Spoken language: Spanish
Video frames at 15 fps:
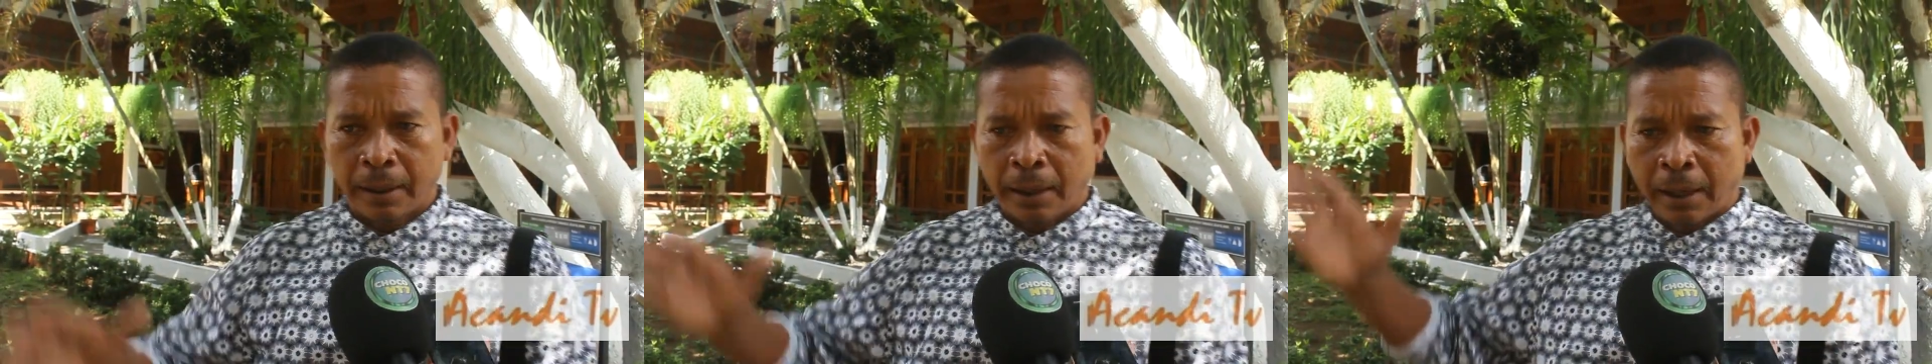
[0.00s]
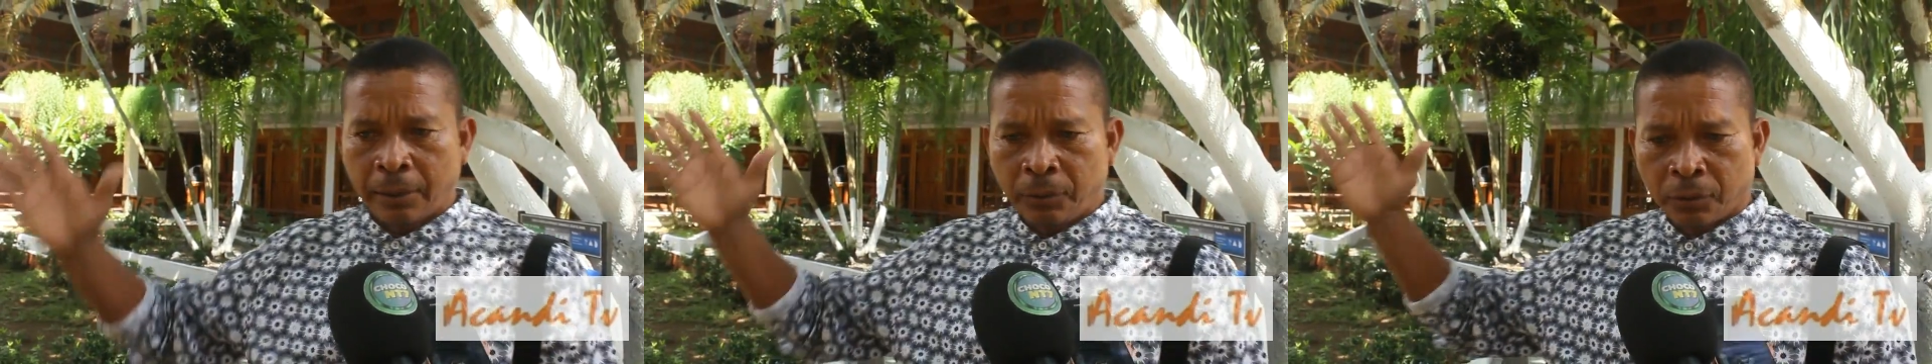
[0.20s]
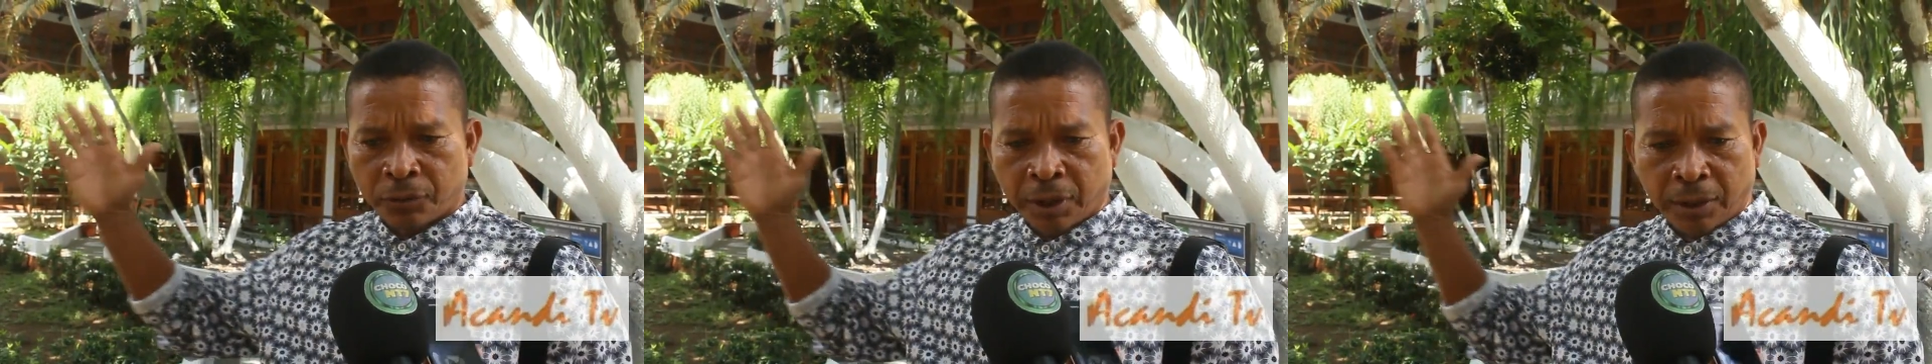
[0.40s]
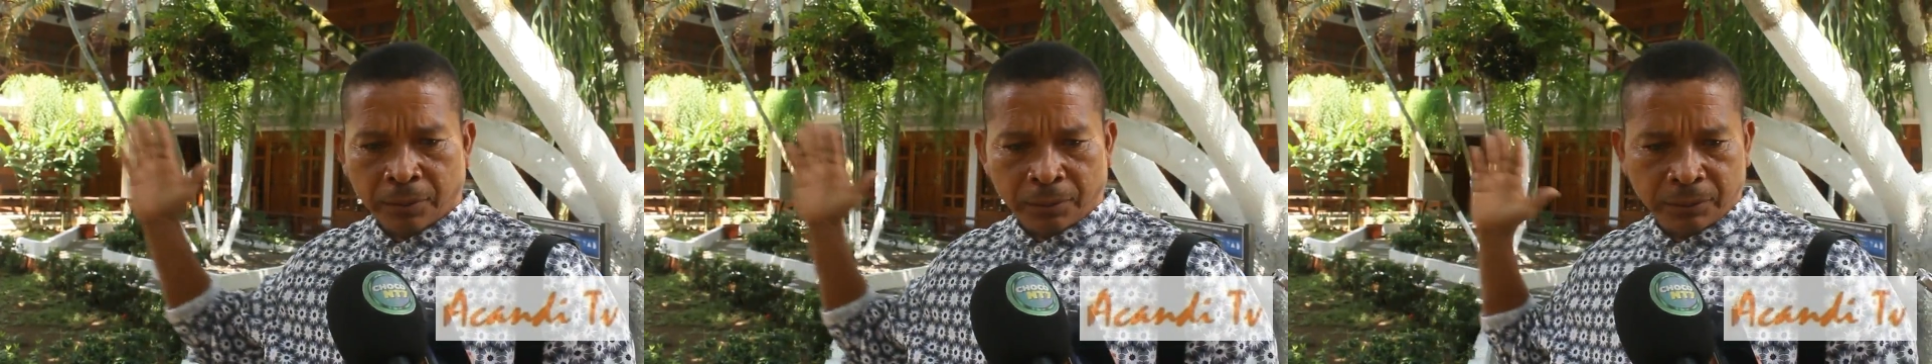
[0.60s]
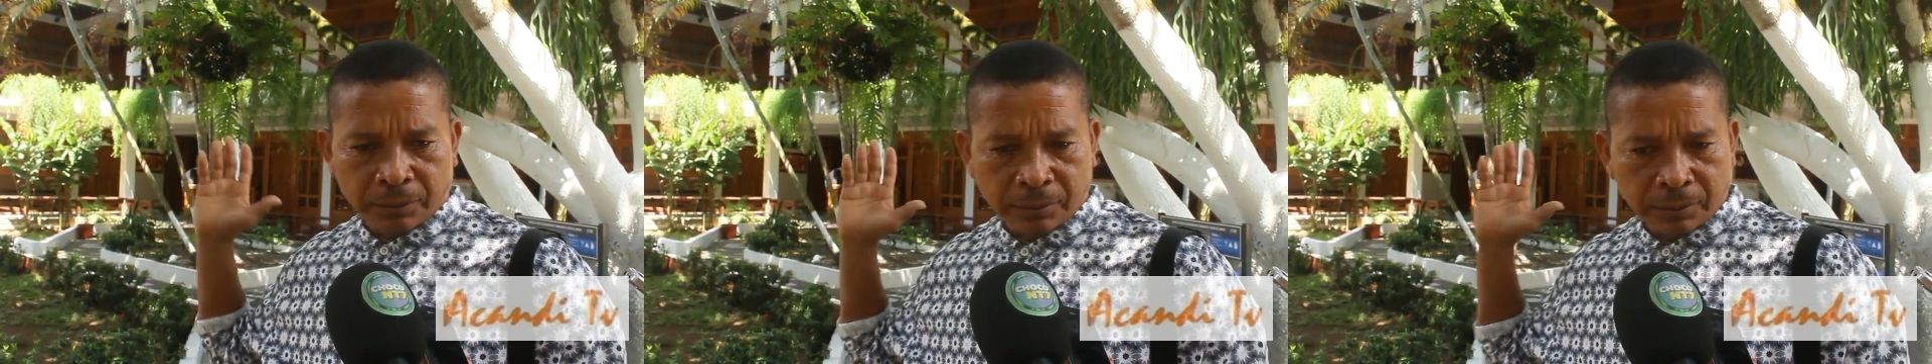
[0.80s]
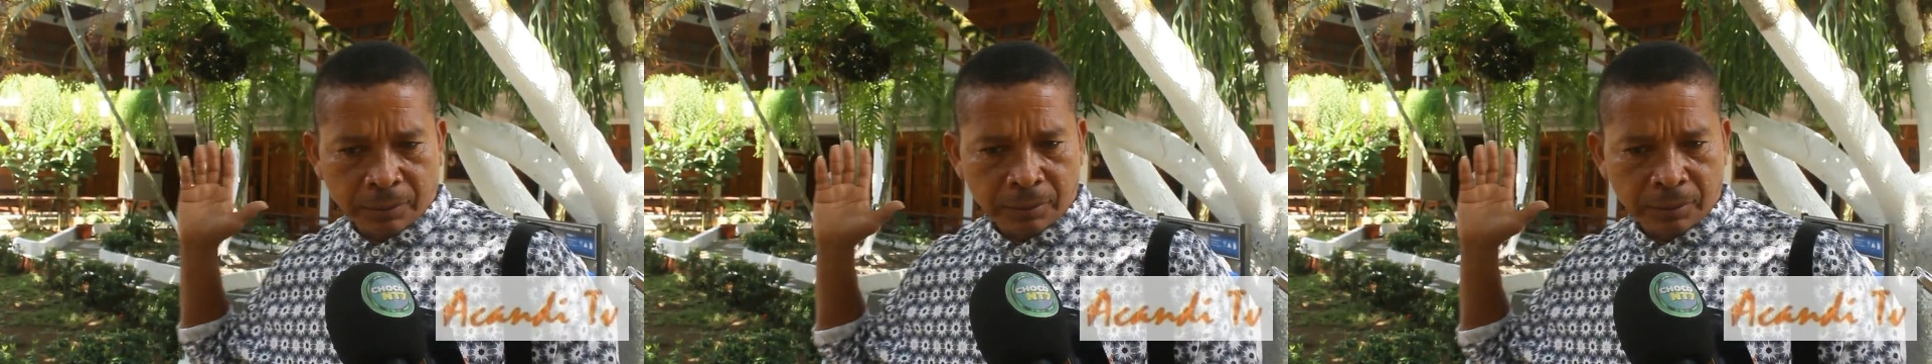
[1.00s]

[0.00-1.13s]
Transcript: hay unos cerros.